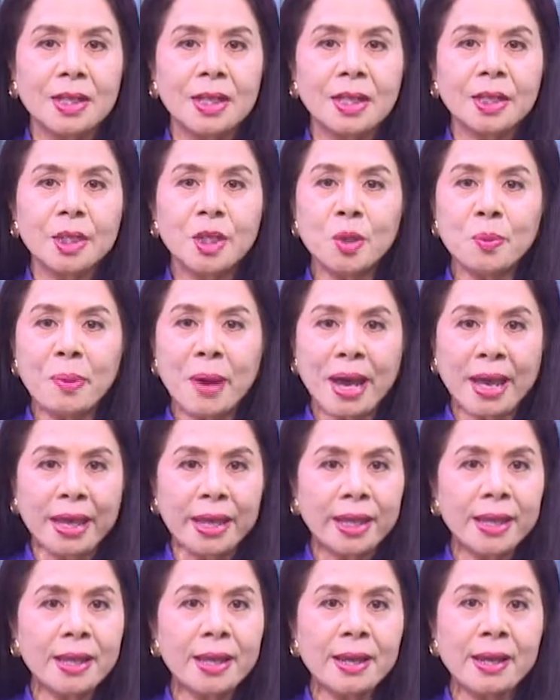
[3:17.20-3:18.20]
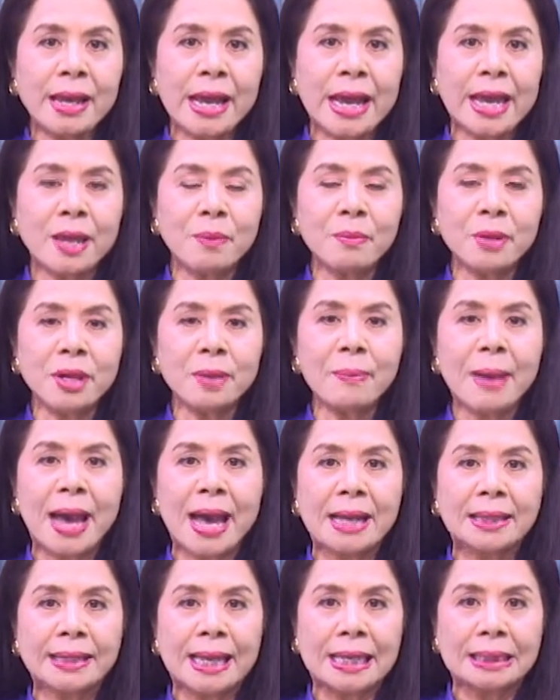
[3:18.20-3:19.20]
Thứ bảy, ngày mười
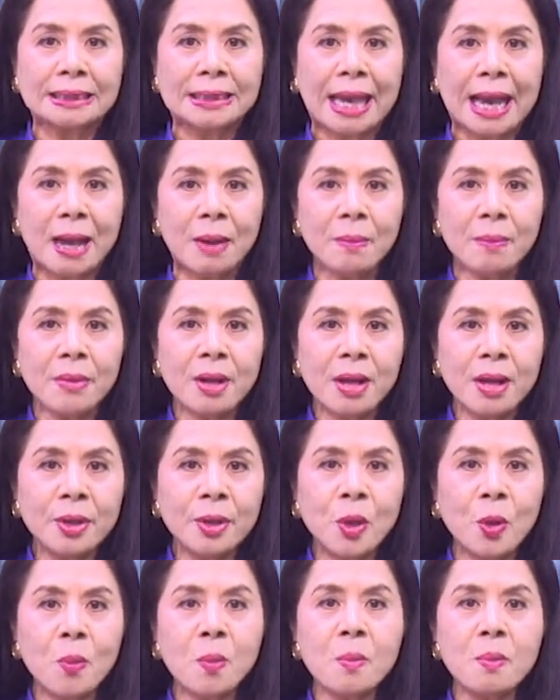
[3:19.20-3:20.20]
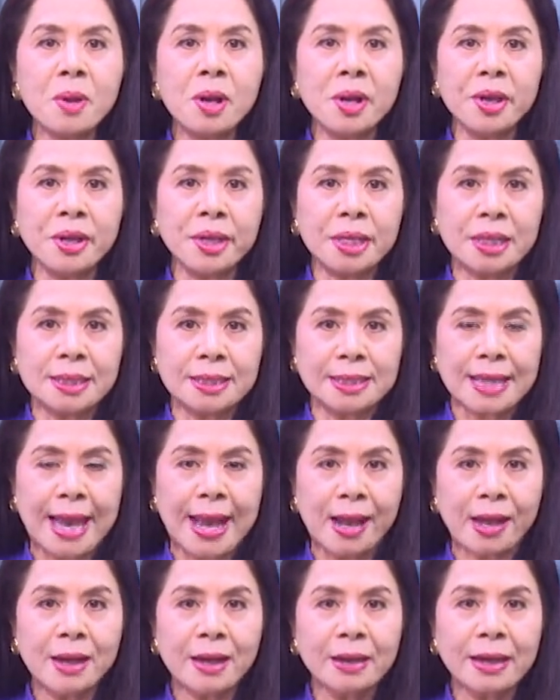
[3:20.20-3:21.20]
ba tháng tám, đúng mười giờ
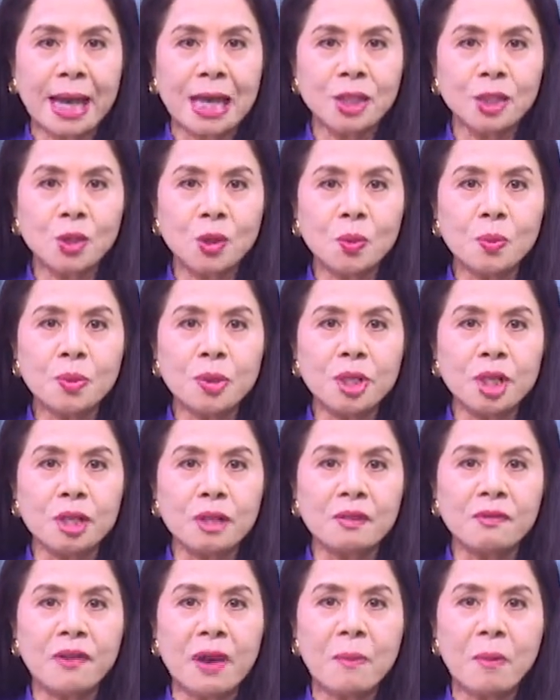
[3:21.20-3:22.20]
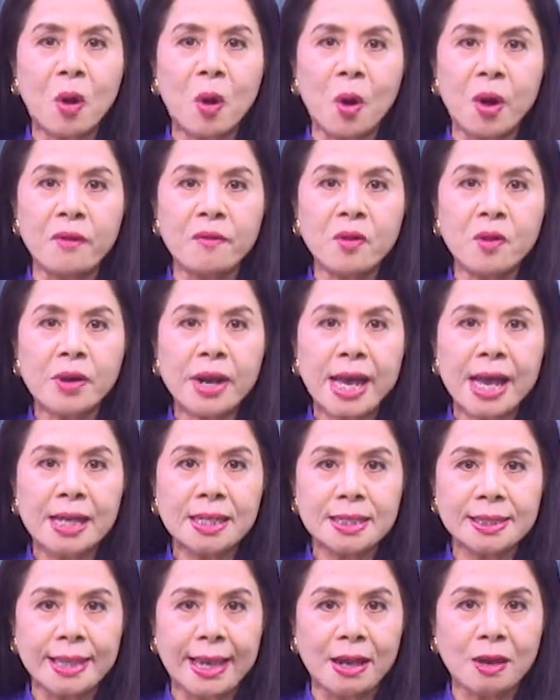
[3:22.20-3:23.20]
sáng, đại chúng dự Pháp hội Vu
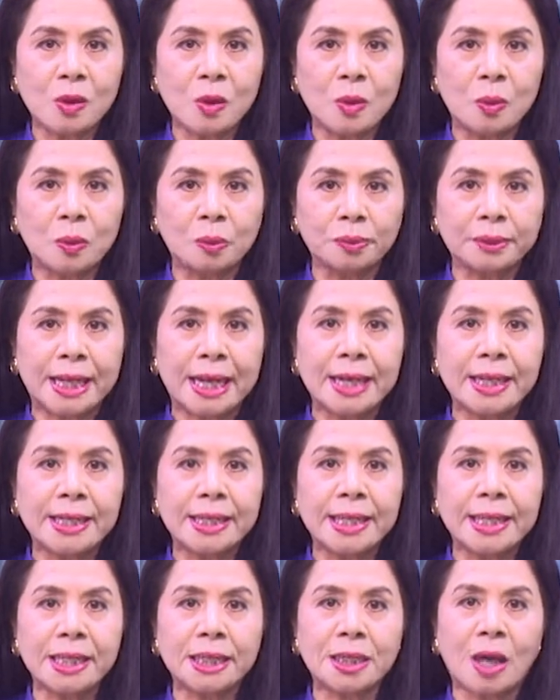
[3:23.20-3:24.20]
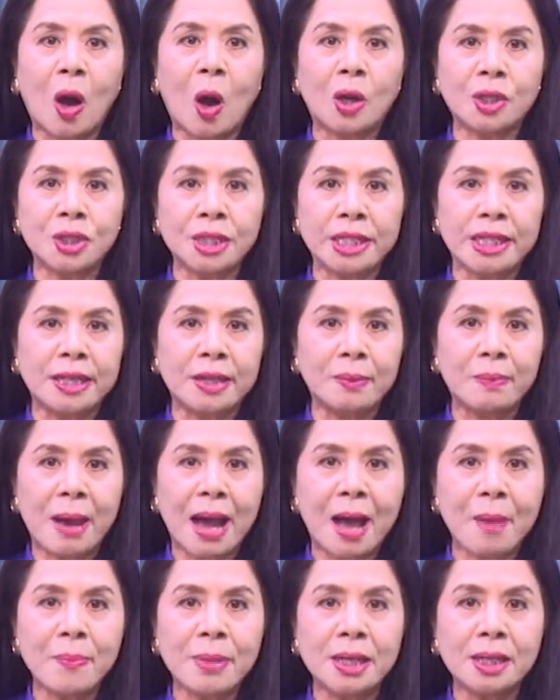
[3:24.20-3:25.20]
Lan sẽ cùng chư Tăng Ni thọ trì
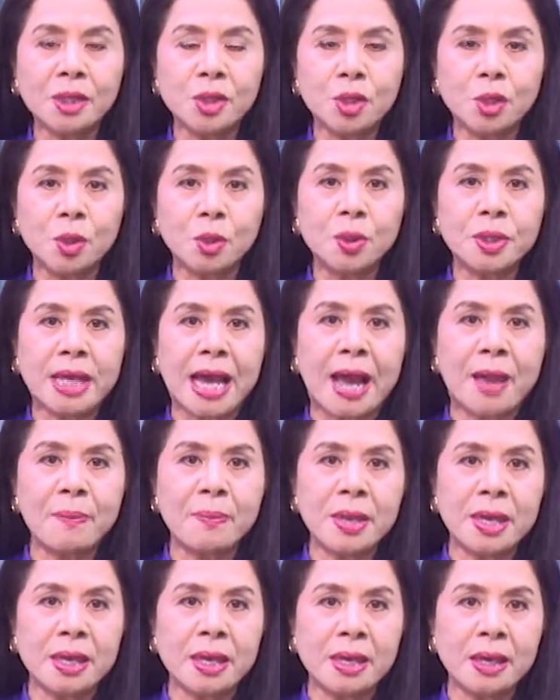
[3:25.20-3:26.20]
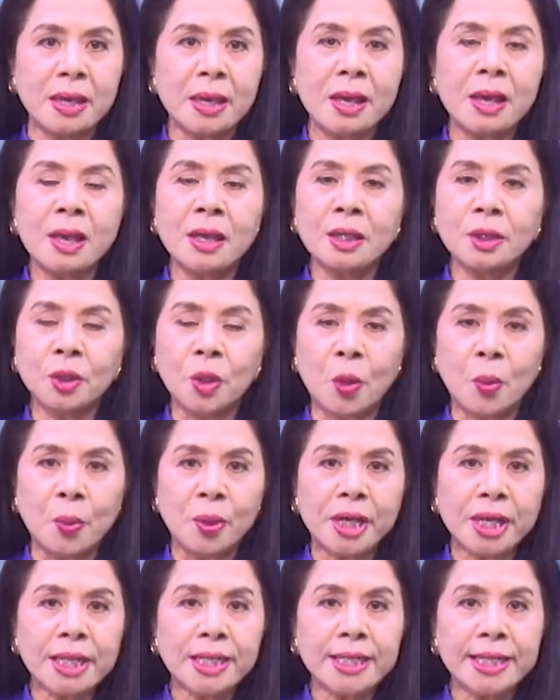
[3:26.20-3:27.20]
ba biến chú Đại Bi, tụng
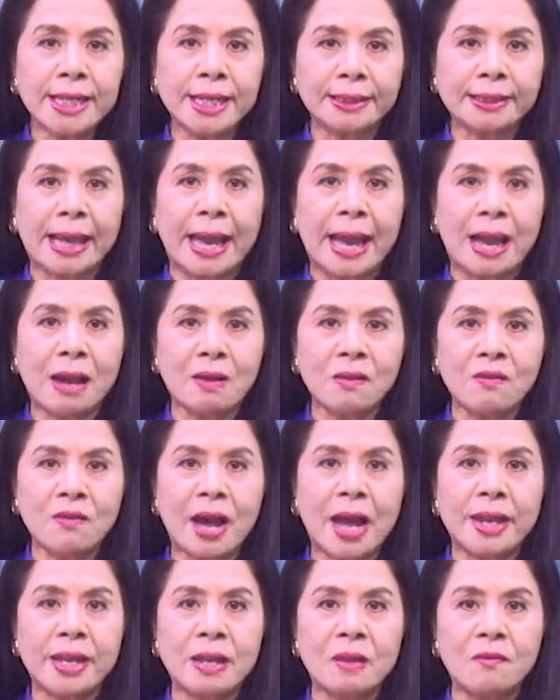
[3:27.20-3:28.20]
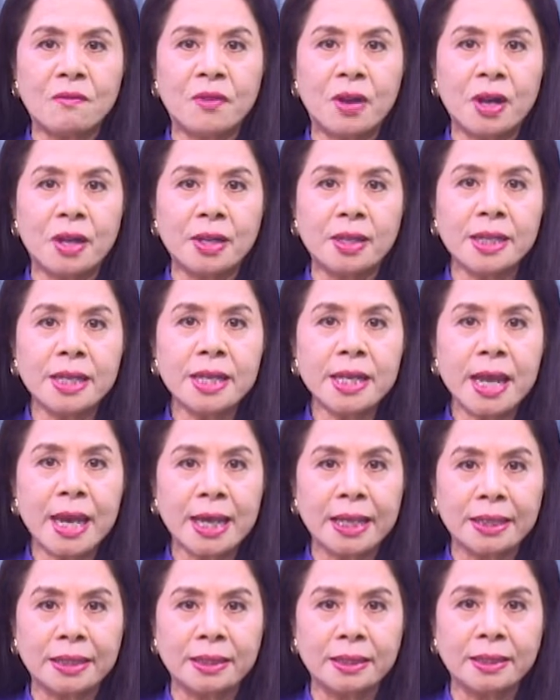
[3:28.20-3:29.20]
kinh Địa Tạng và niệm Phật kinh
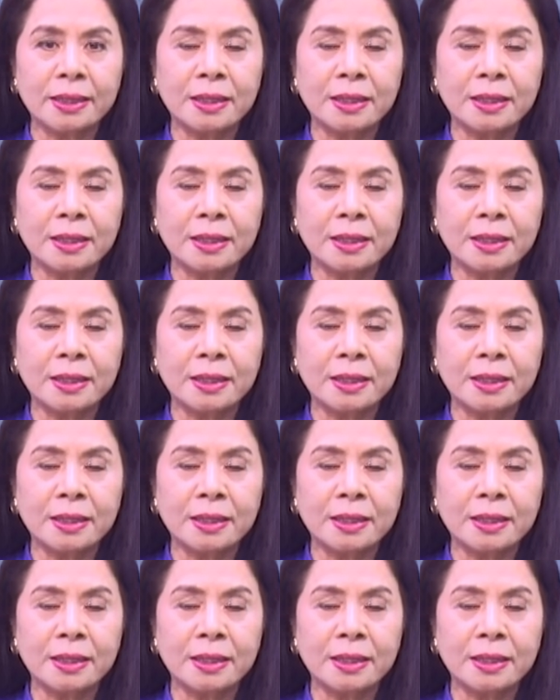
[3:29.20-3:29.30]
hành.